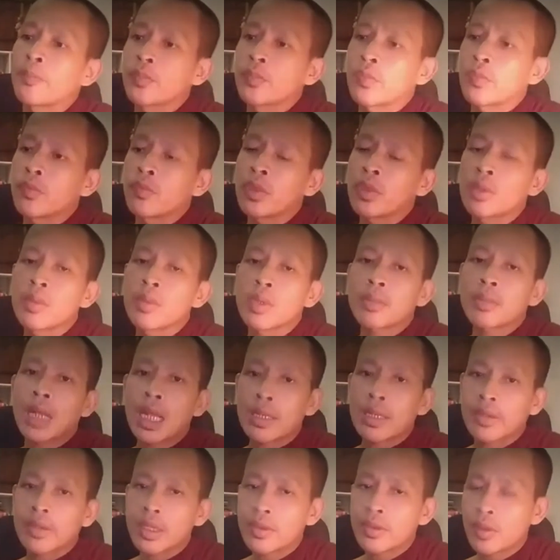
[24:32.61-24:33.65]
từ khi miền Pan ở
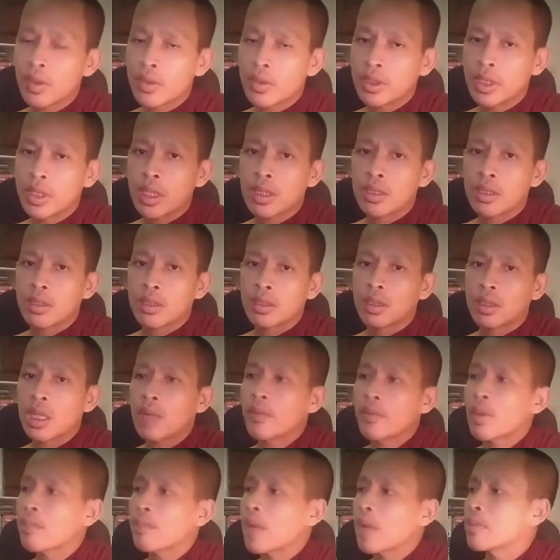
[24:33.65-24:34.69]
đây sọc ấy tê ta là việc
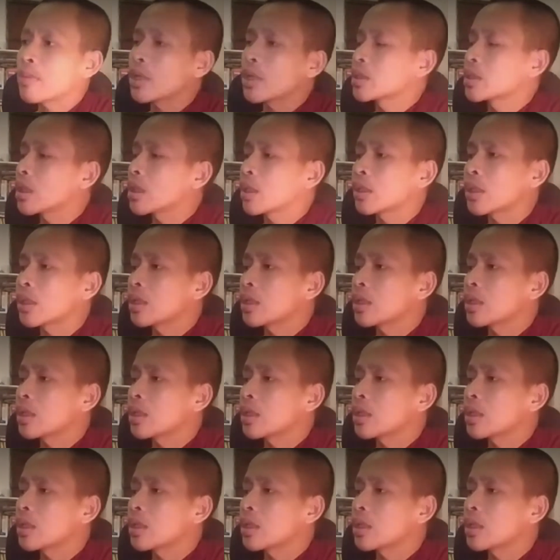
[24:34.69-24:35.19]
bài năng cho nên